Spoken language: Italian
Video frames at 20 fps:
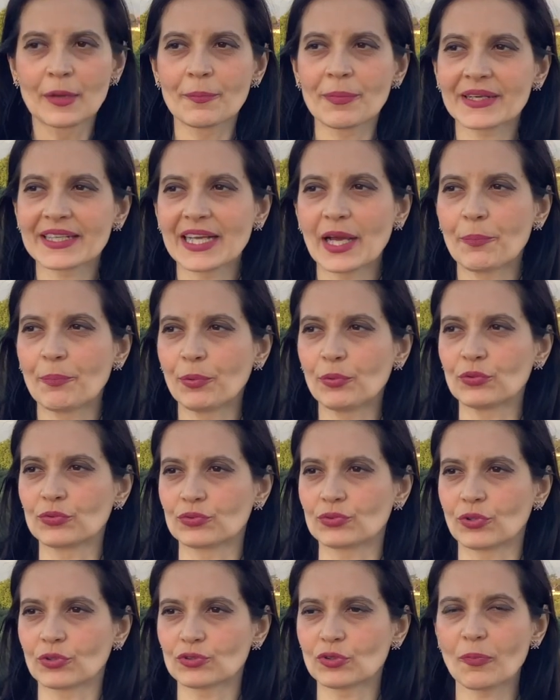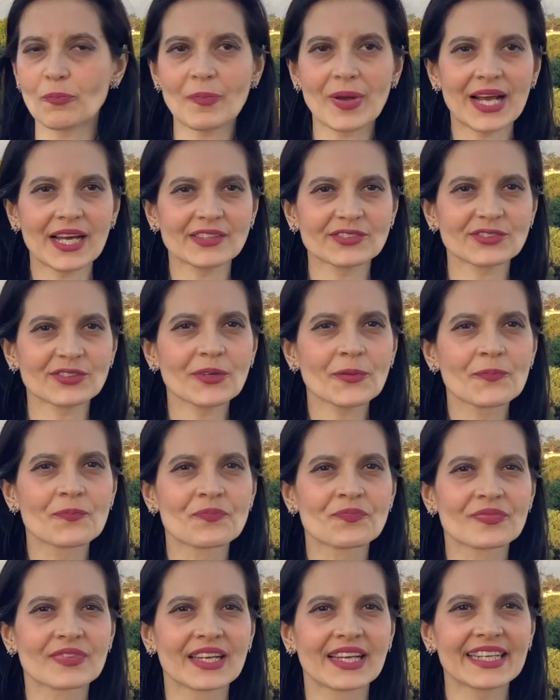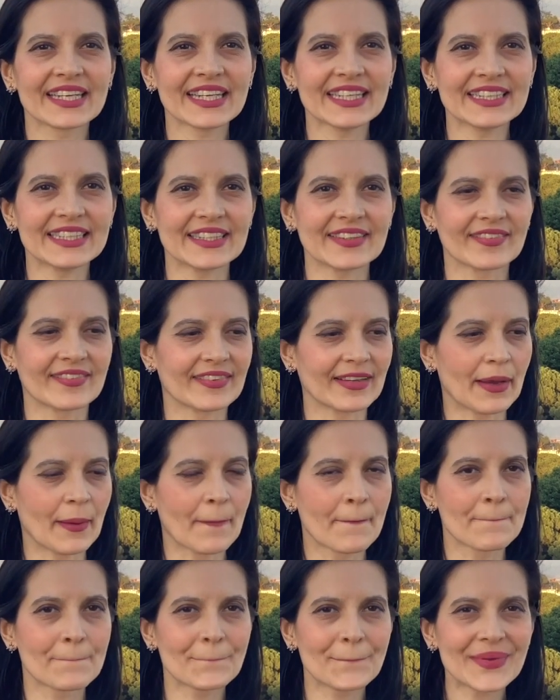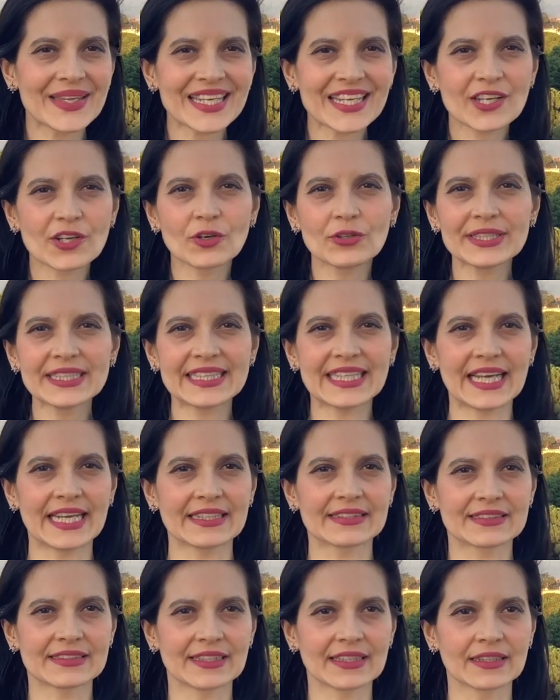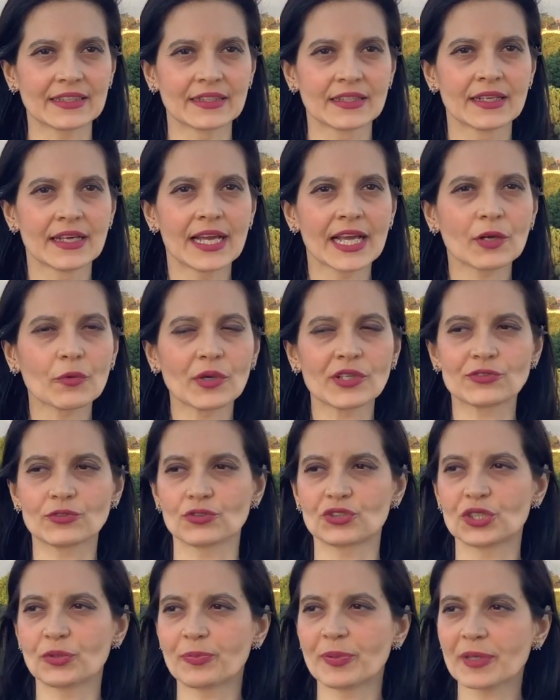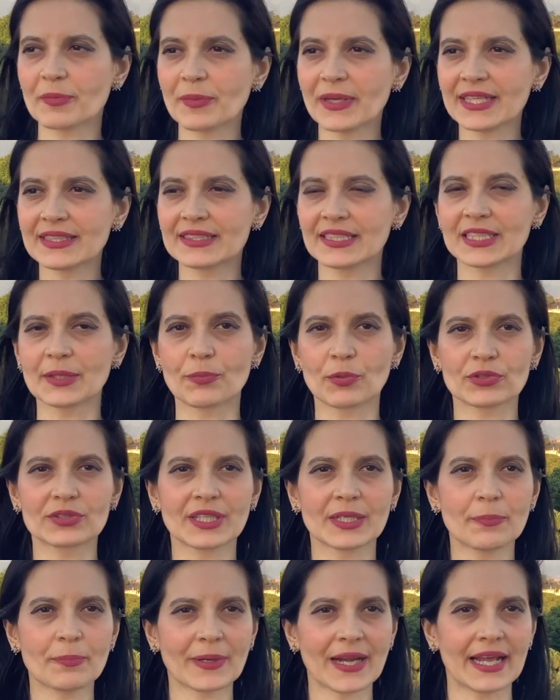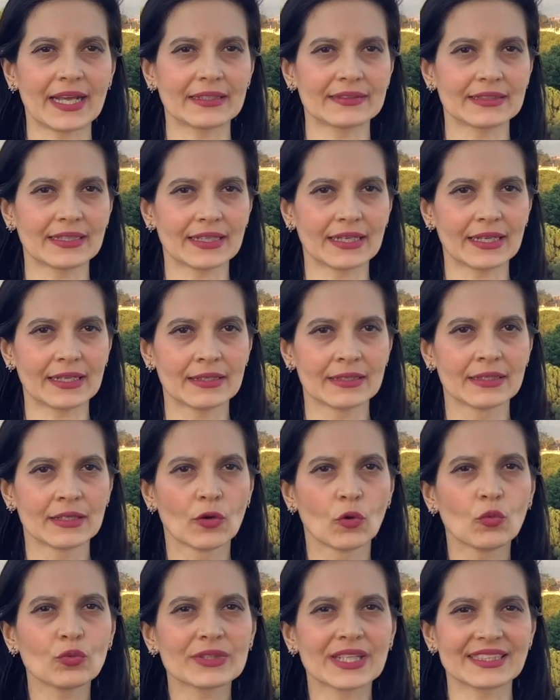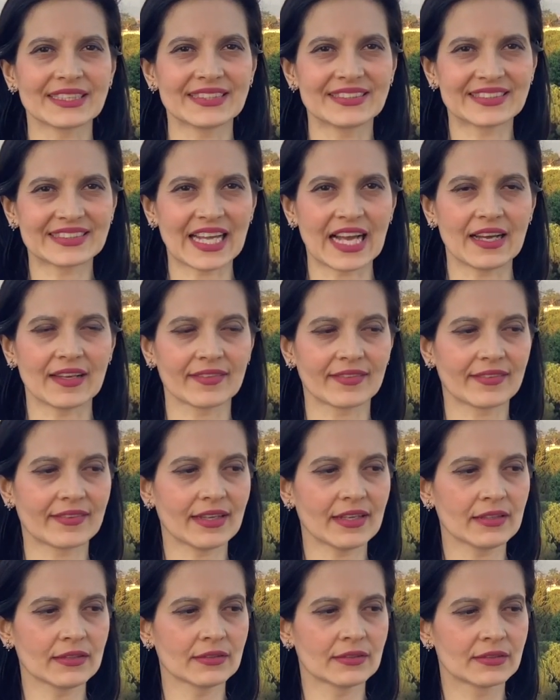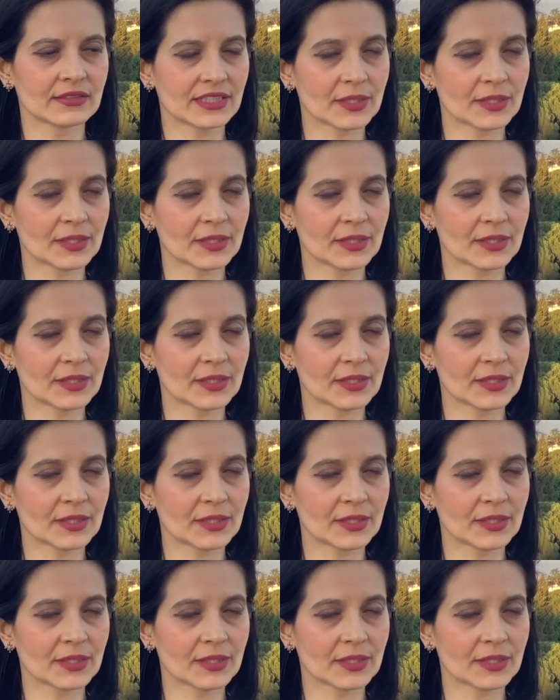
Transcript: Perché appunto Tommaso realizza piccoli letti e questo ci permette di poter prendere una distanza,